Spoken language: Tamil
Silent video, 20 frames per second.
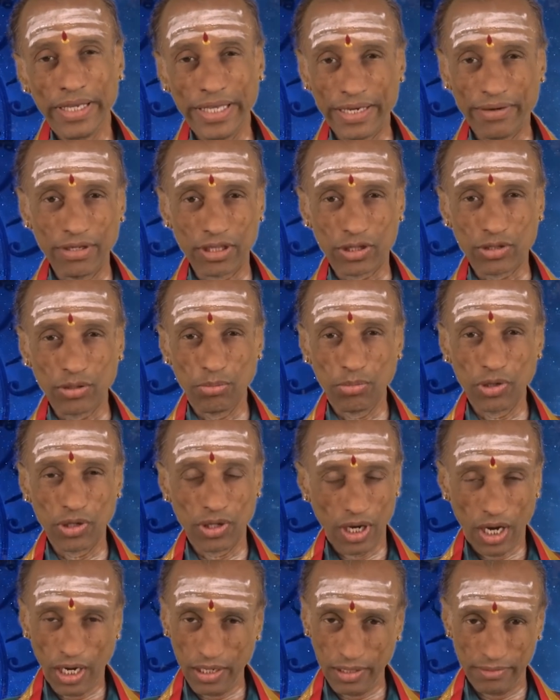
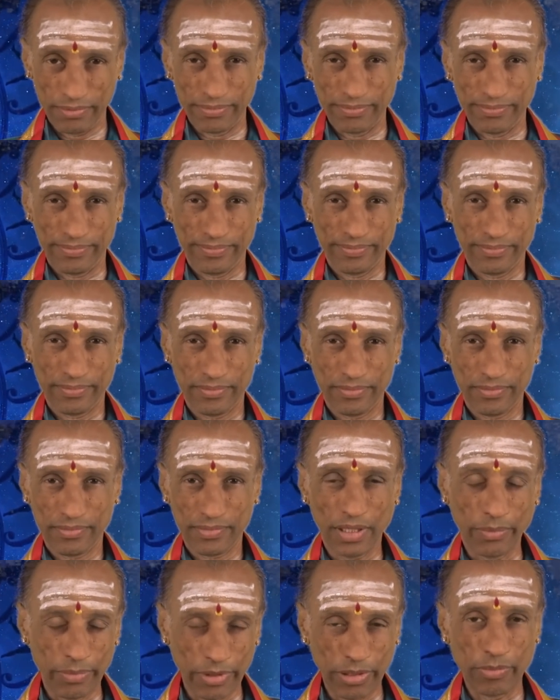இருபத்தொம்பது நாள்
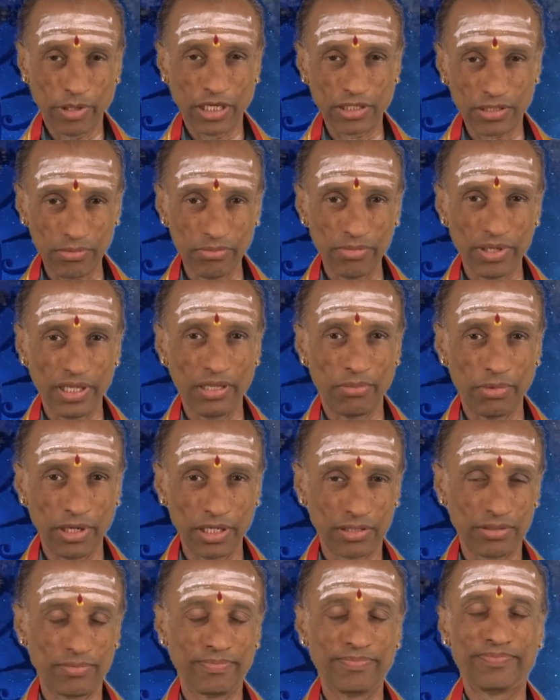தமிழ் மாதம் இந்த
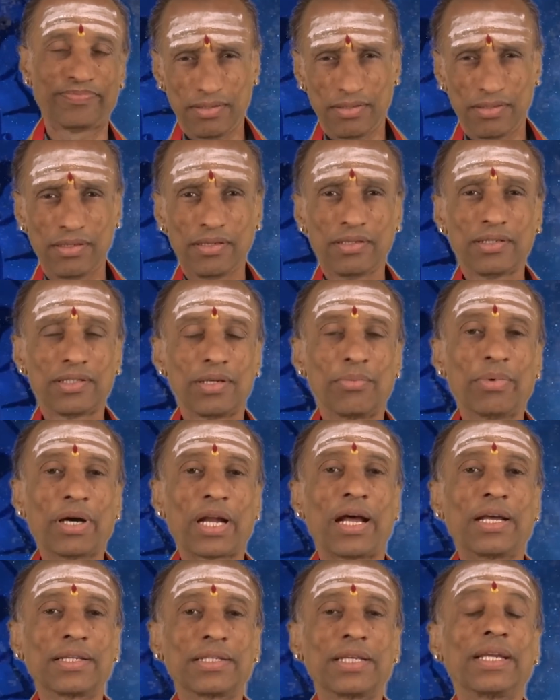மாதம்
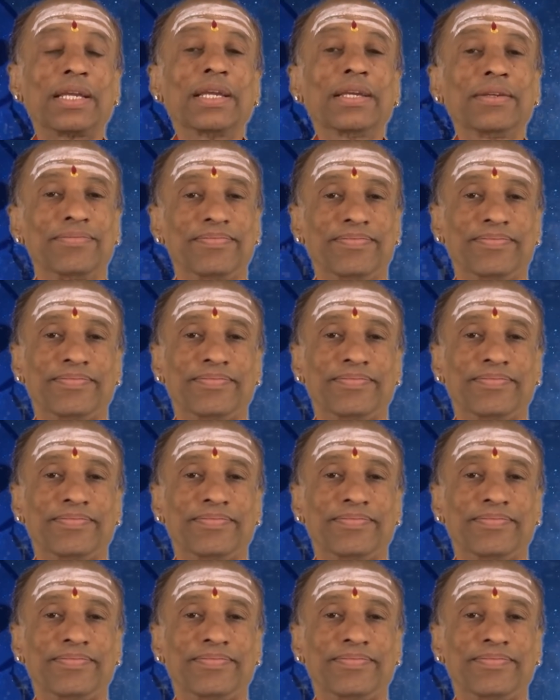சிம்மராசிக்கு